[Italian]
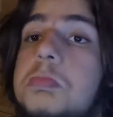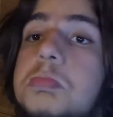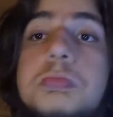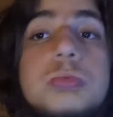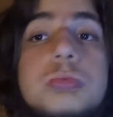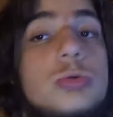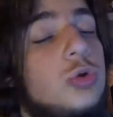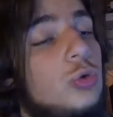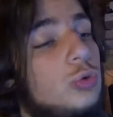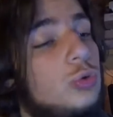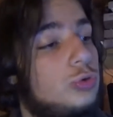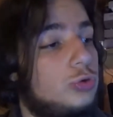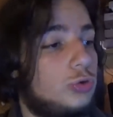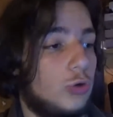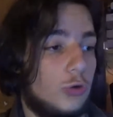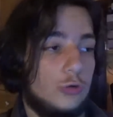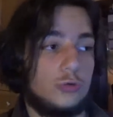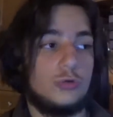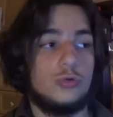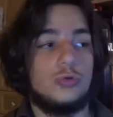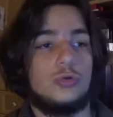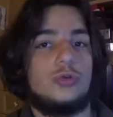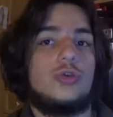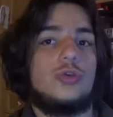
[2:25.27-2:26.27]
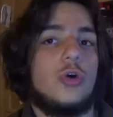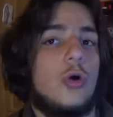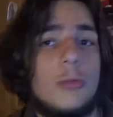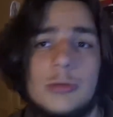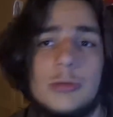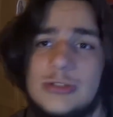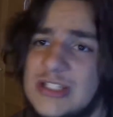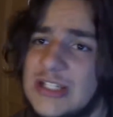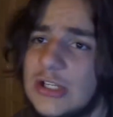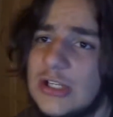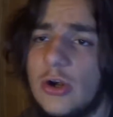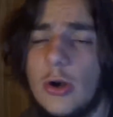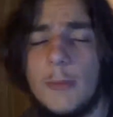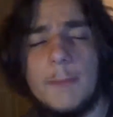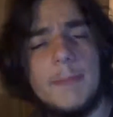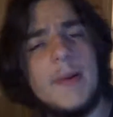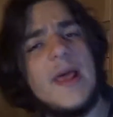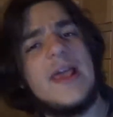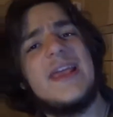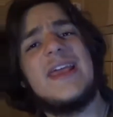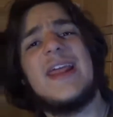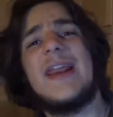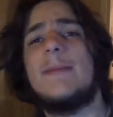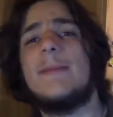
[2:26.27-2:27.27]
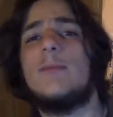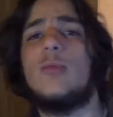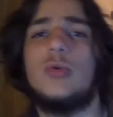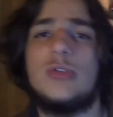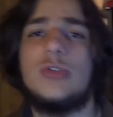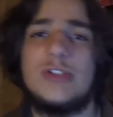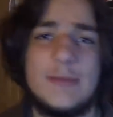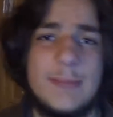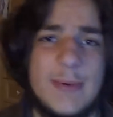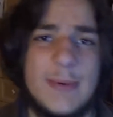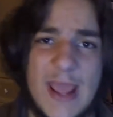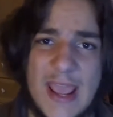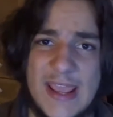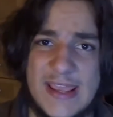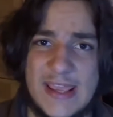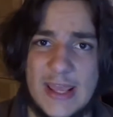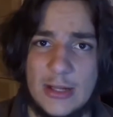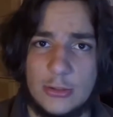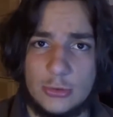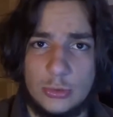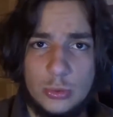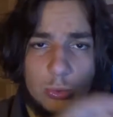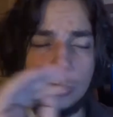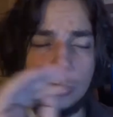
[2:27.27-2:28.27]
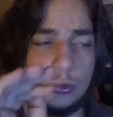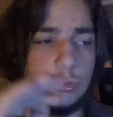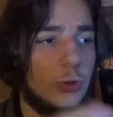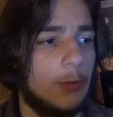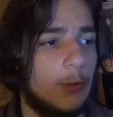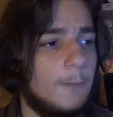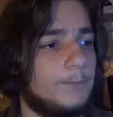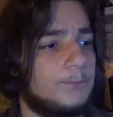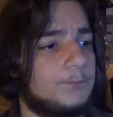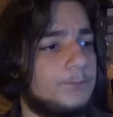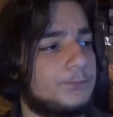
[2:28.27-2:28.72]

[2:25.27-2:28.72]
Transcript: Tutto, tutto, single player e multiplayer, tutto.